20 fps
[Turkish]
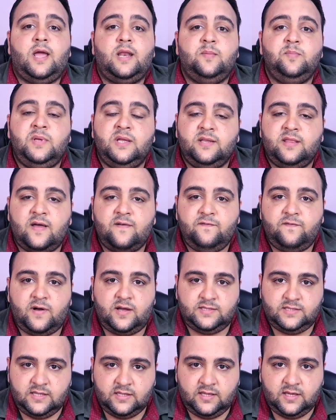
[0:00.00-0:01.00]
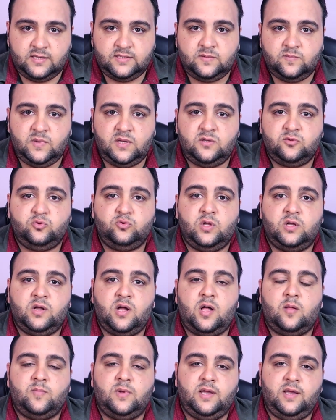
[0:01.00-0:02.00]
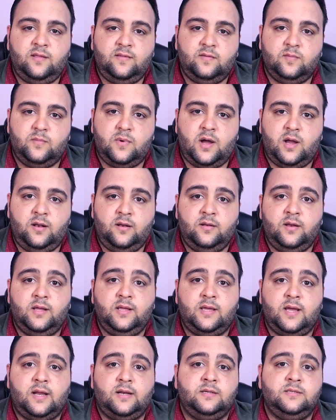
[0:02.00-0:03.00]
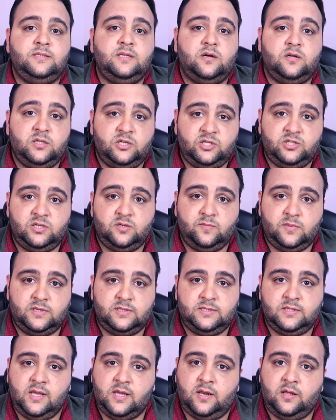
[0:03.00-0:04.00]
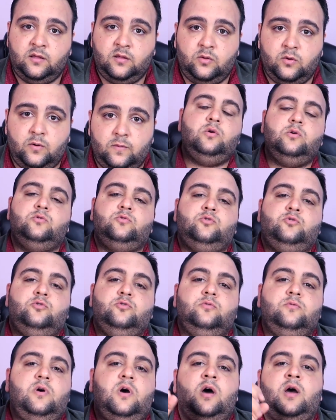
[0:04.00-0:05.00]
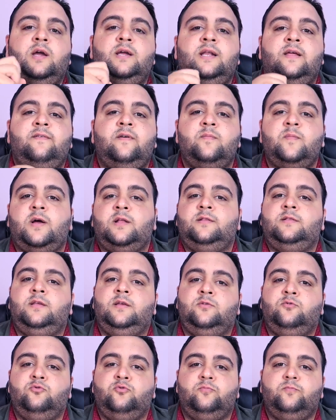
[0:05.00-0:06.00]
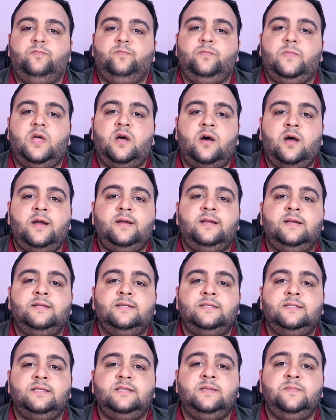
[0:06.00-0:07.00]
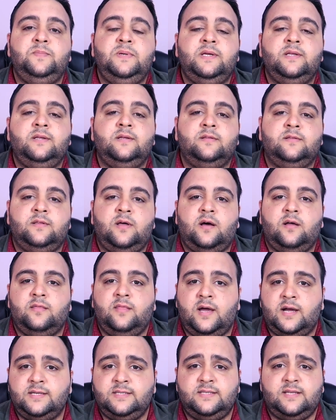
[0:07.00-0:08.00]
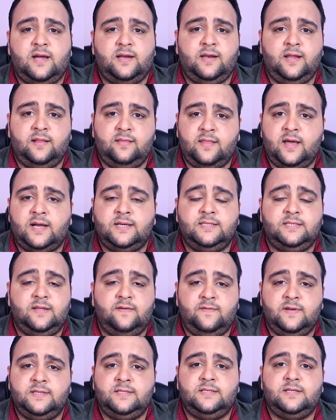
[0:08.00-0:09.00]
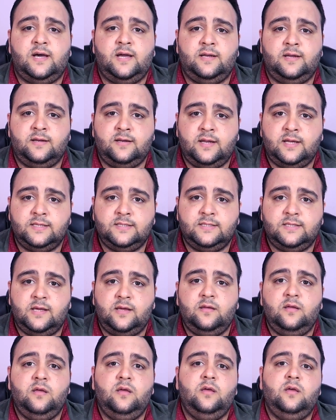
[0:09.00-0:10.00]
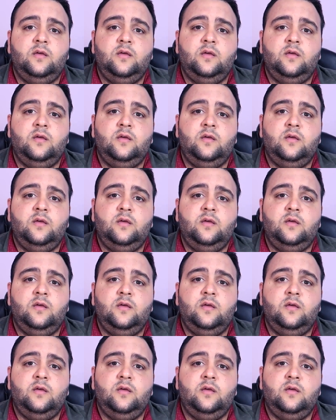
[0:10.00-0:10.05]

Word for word: Yani birden fazla kez mezuna kalma ihtimaline kendinizi alıştırmanız gerekiyor. 3. Aile ve maddi durum. Aileniz sizi bir yıl daha dershaneye, derse vesaire neyse